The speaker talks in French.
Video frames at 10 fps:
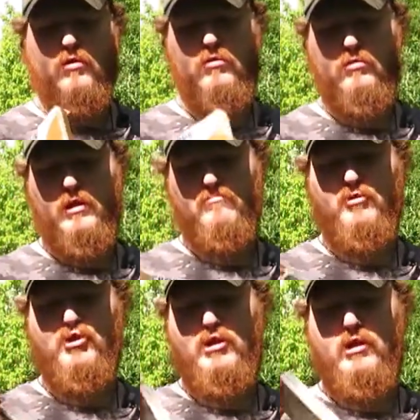alors,
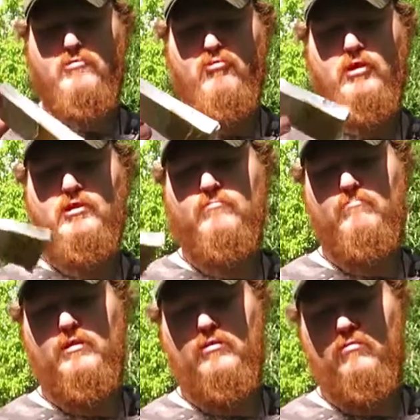c'est cher la boîte,
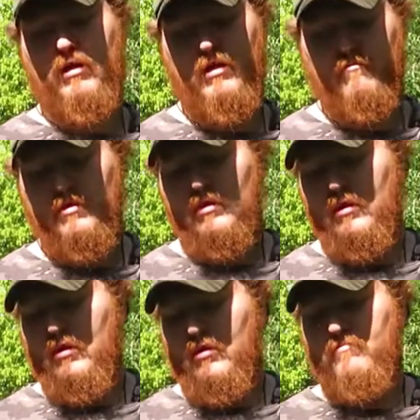mais euh, voilà,
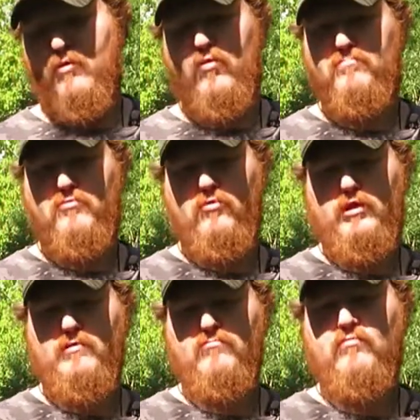micro
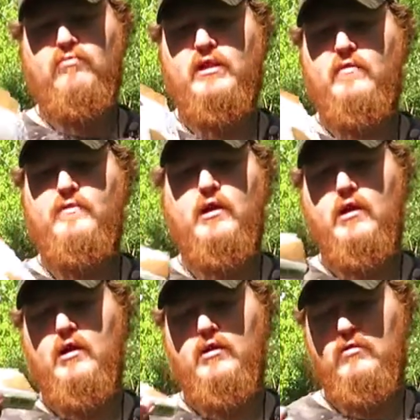pures qui peut vous servir
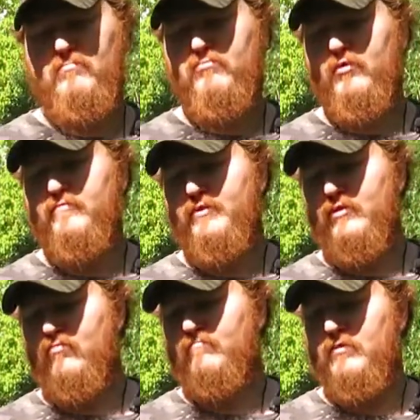à euh,
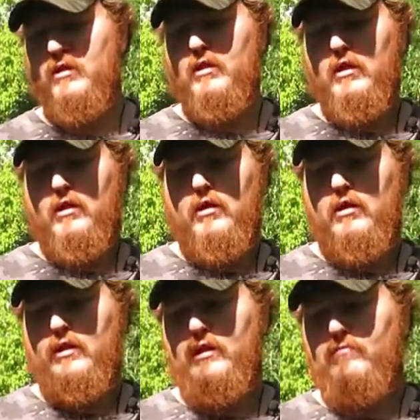purifier l'eau
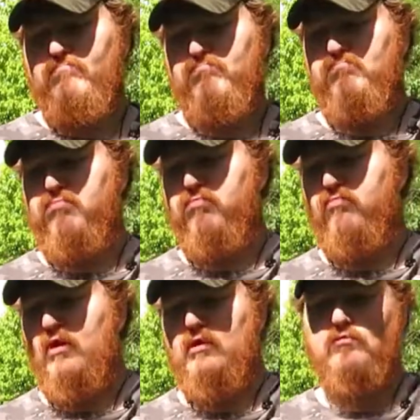et
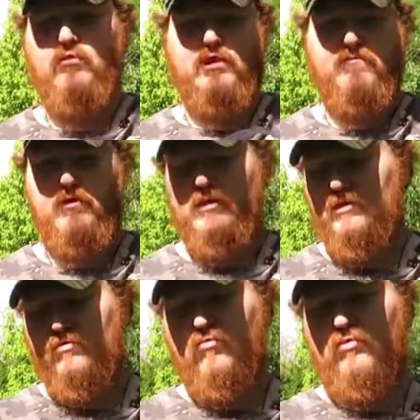pouvoir transférer
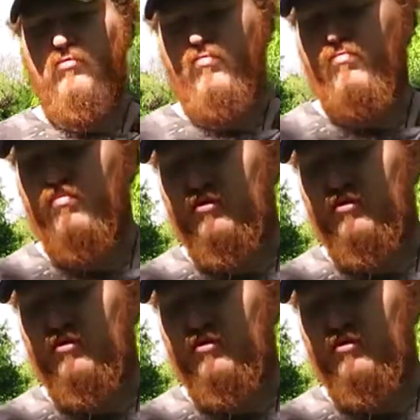dans une autre